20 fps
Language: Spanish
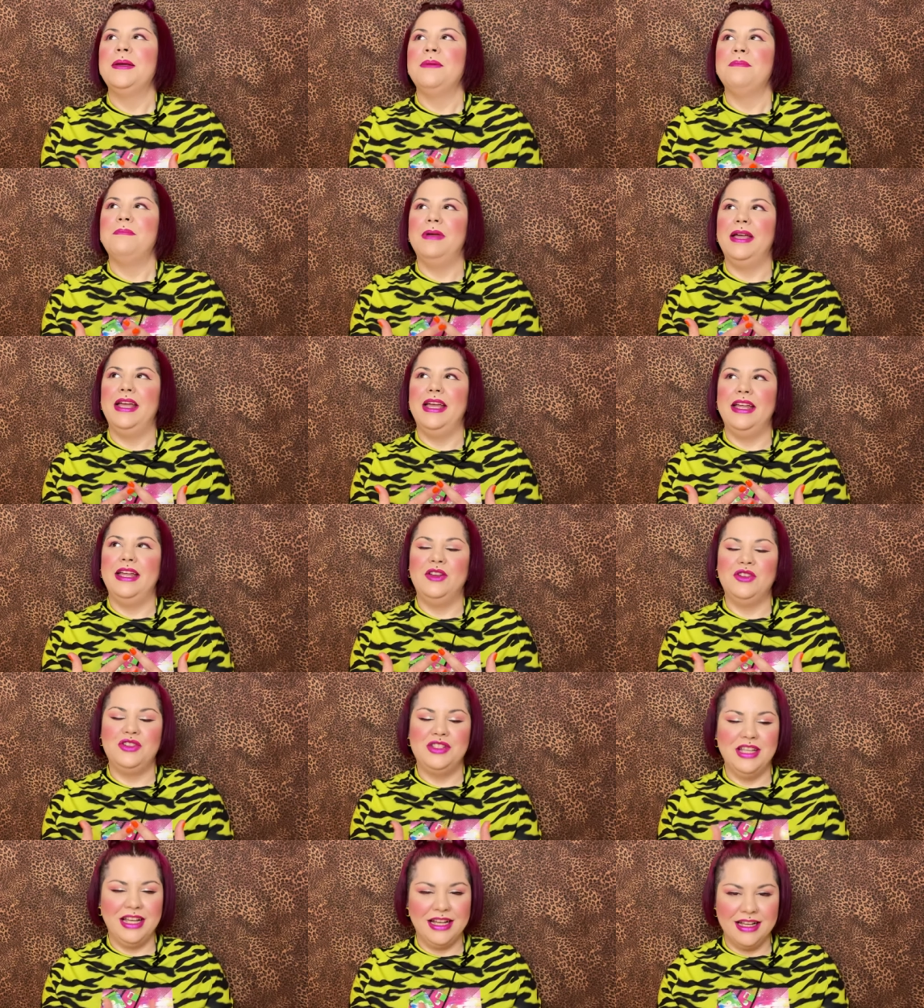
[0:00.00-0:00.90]
pero
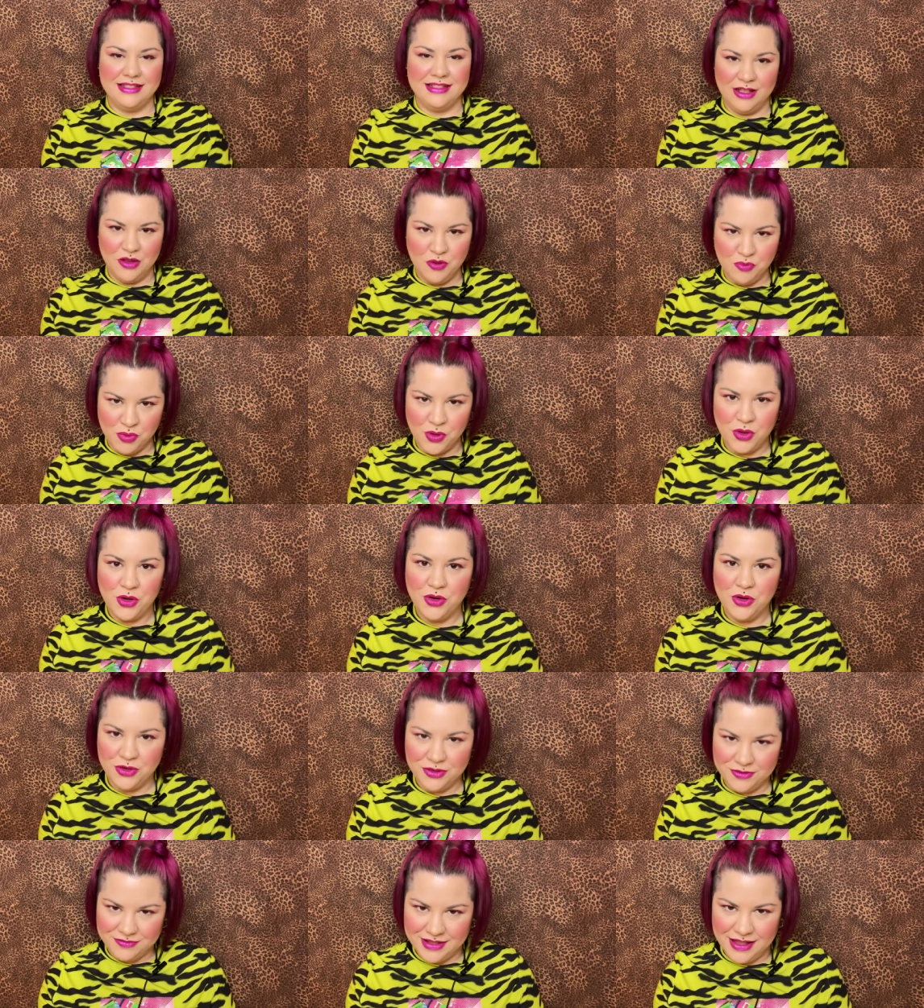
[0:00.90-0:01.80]
sí que ha sido un
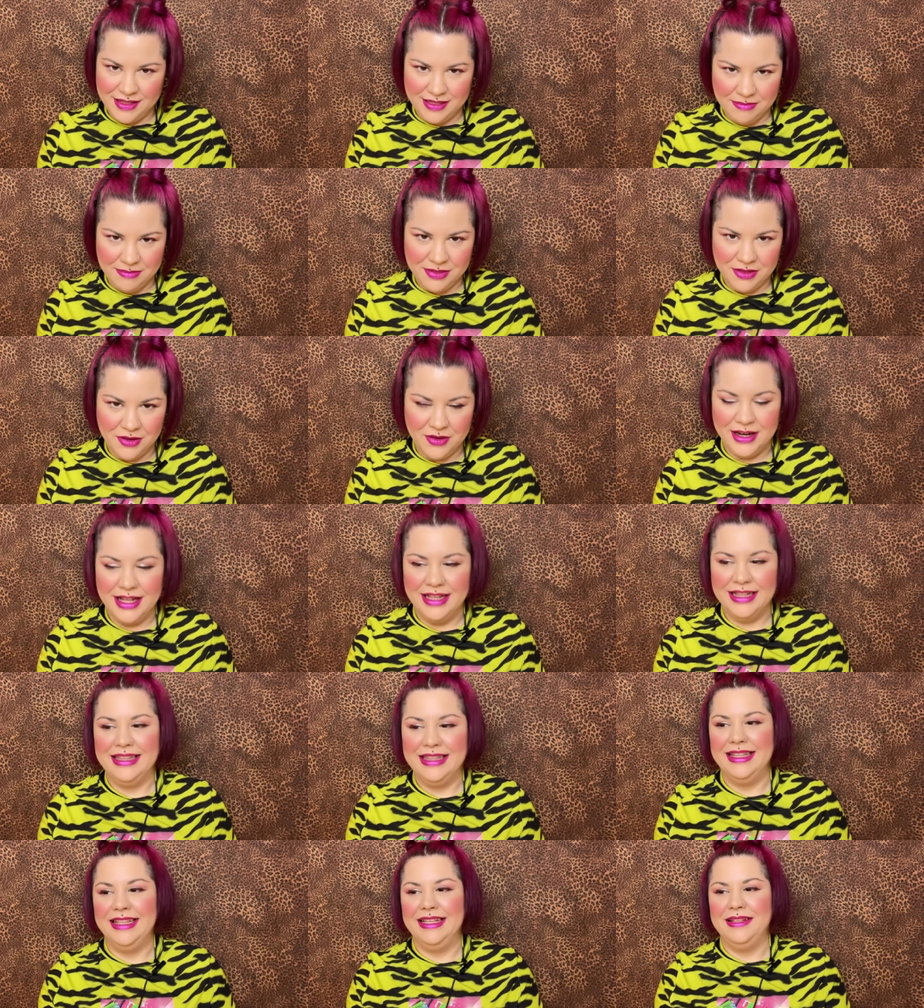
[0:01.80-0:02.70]
poco
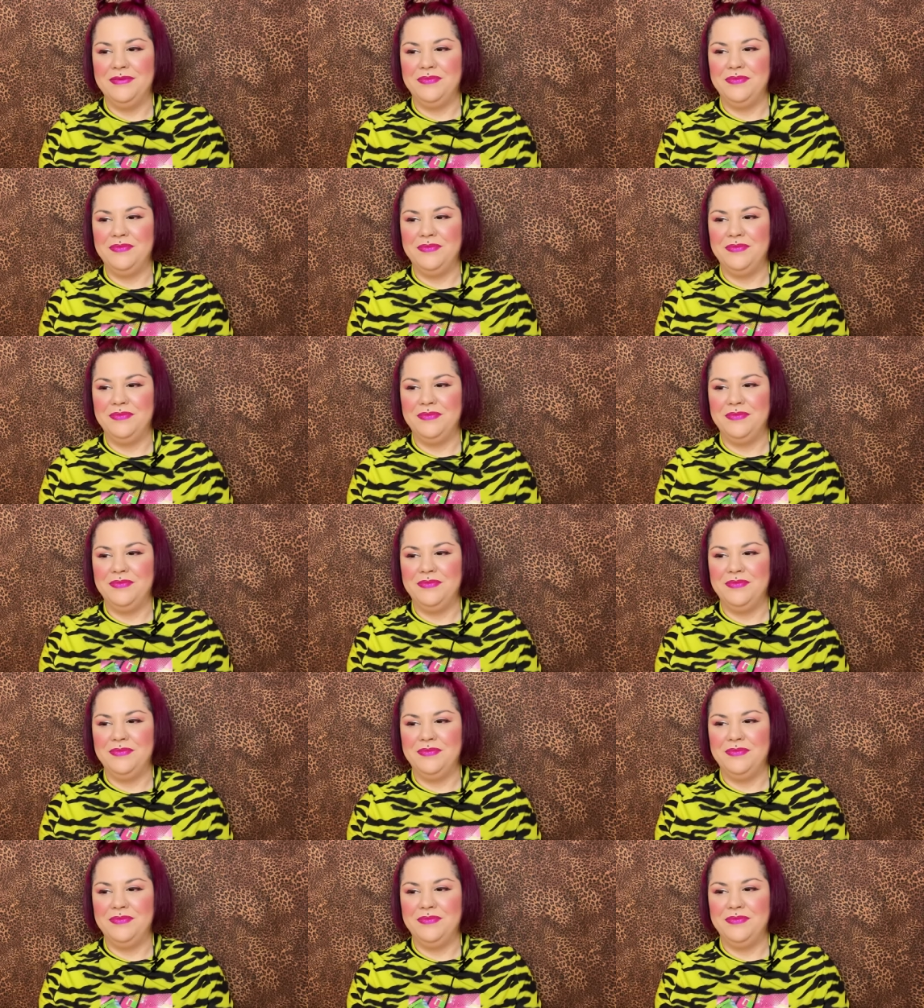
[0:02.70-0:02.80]
decepcionante.